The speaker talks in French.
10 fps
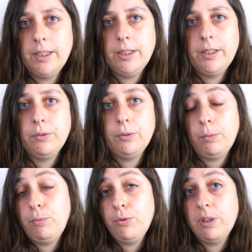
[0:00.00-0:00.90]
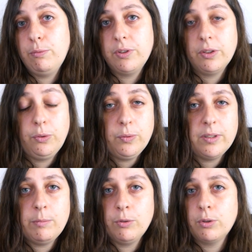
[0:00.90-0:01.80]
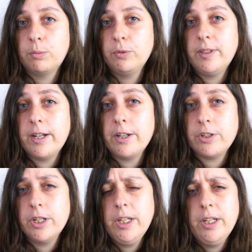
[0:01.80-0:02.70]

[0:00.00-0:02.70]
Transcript: Et en plus, je débutais totalement dans le montage.